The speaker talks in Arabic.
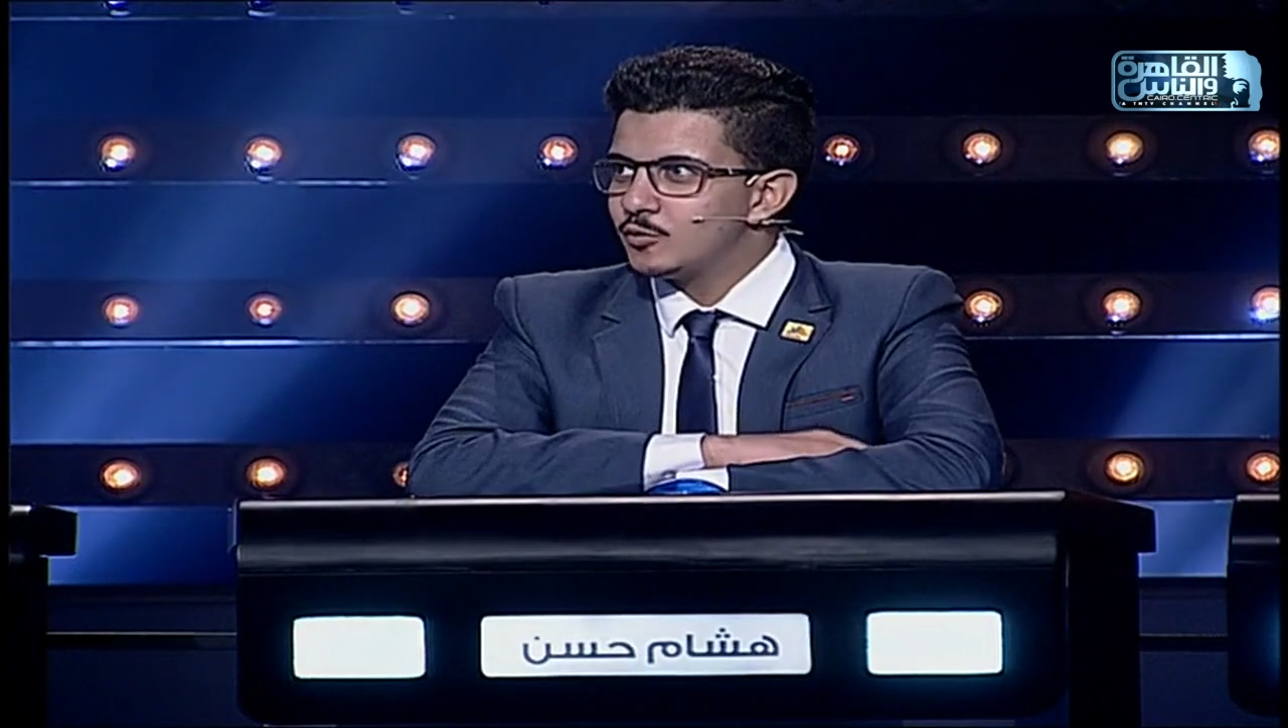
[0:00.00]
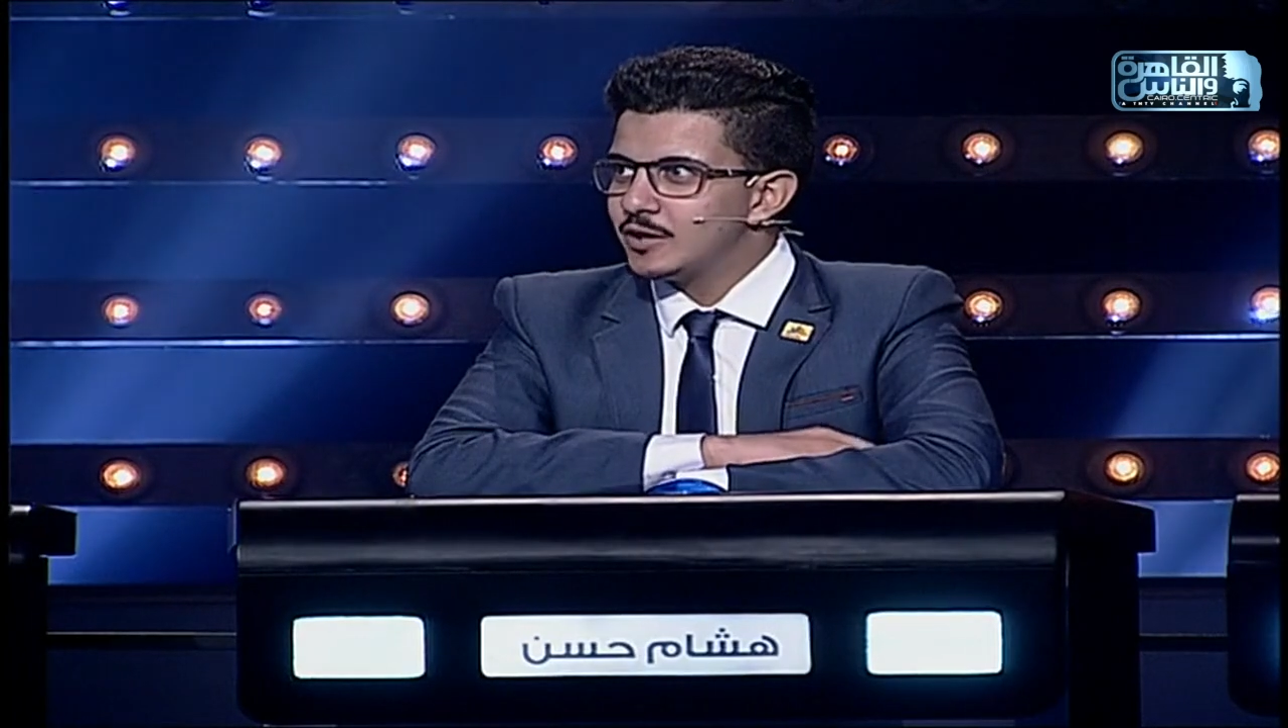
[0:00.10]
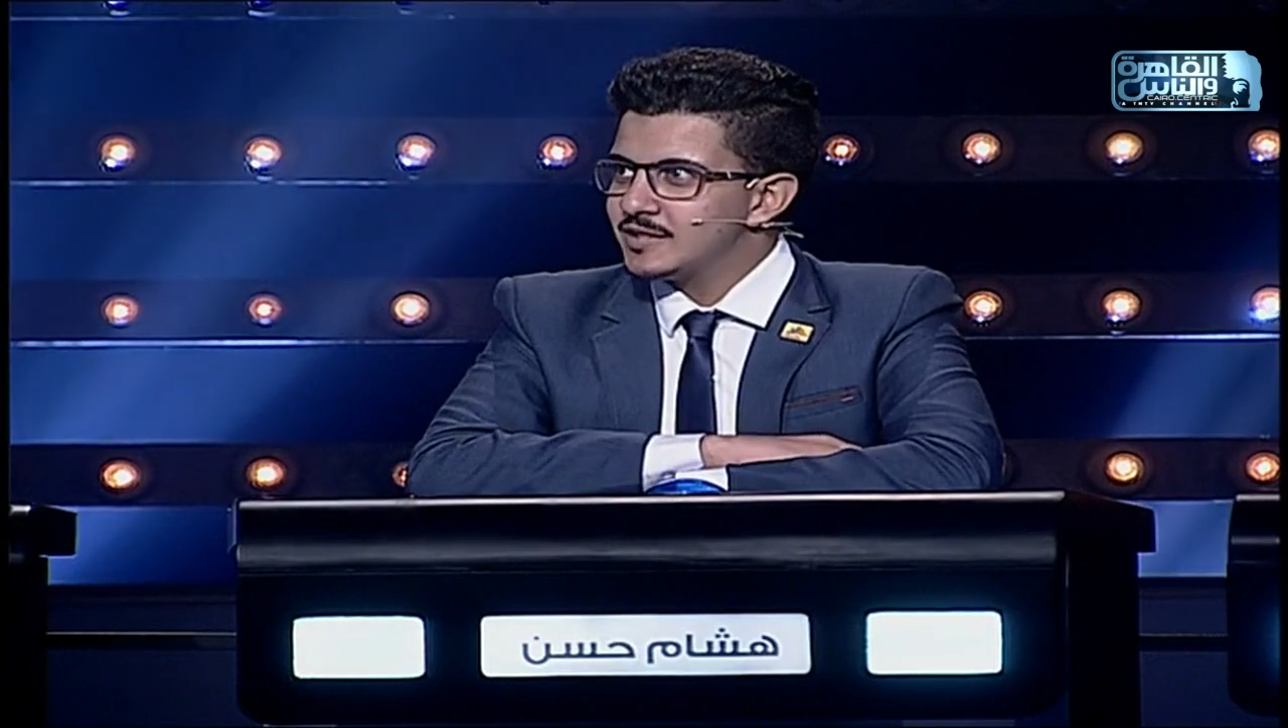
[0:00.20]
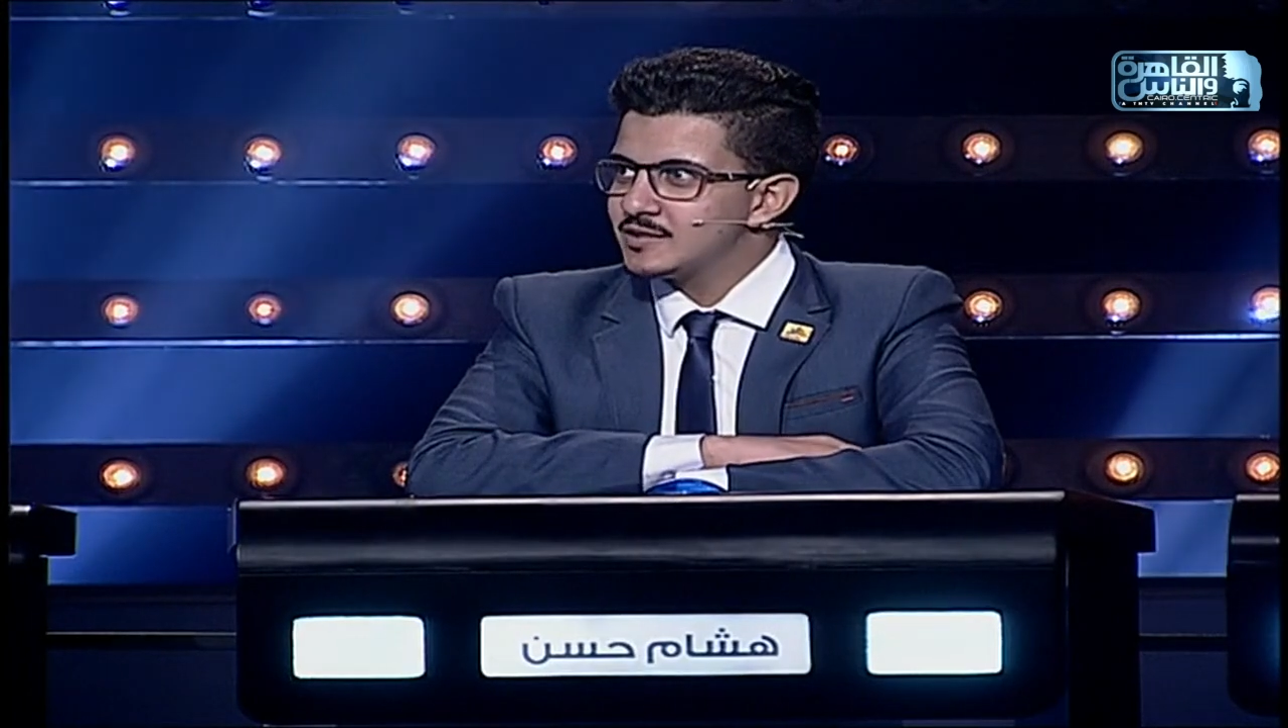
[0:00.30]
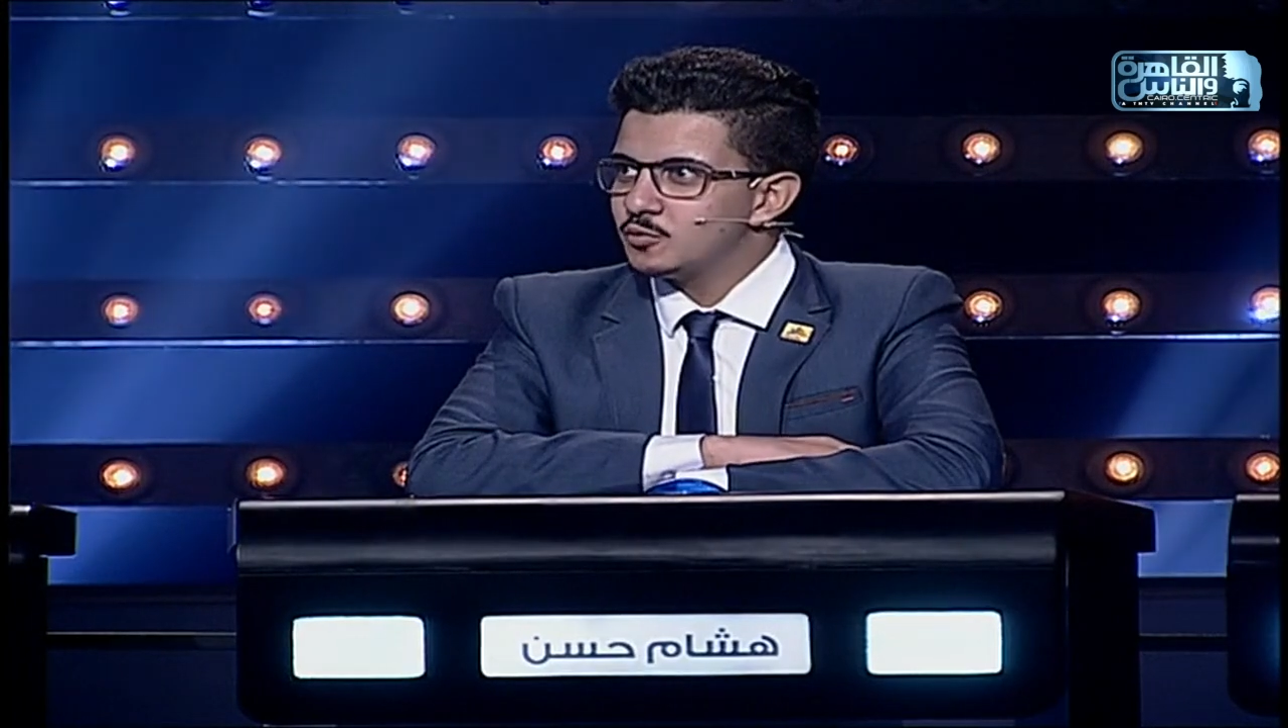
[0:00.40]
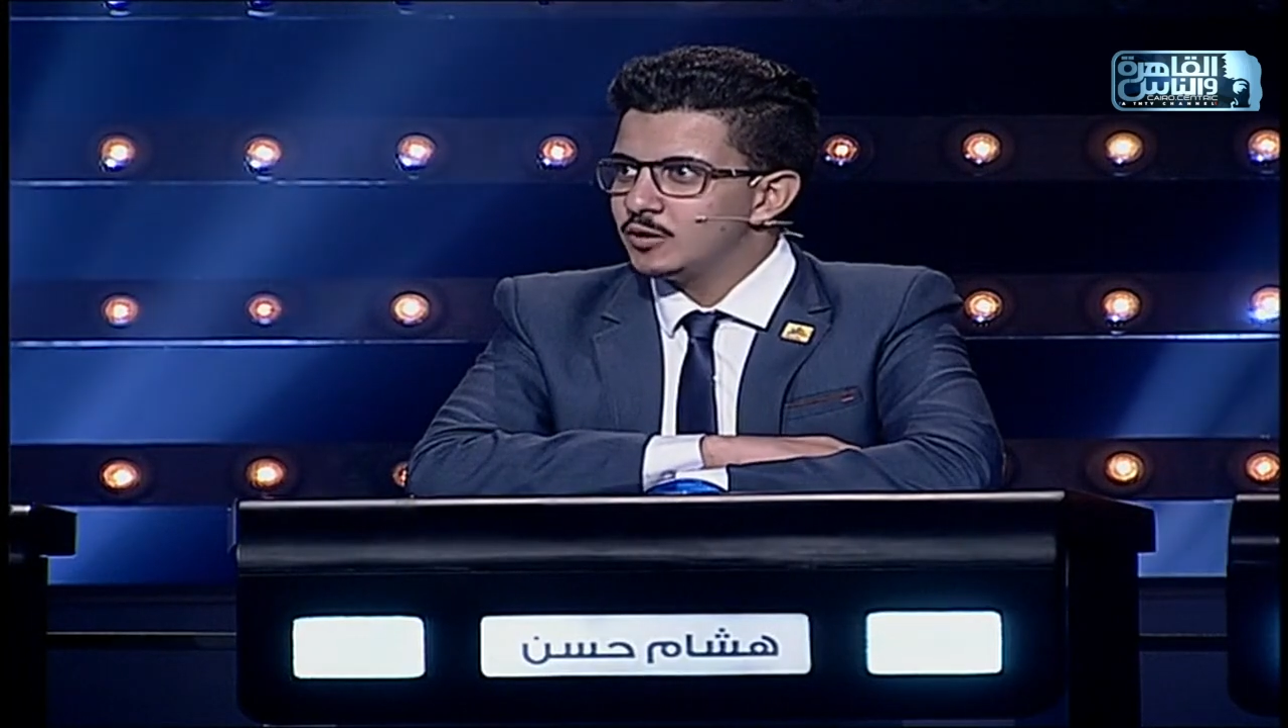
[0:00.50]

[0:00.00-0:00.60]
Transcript: كويس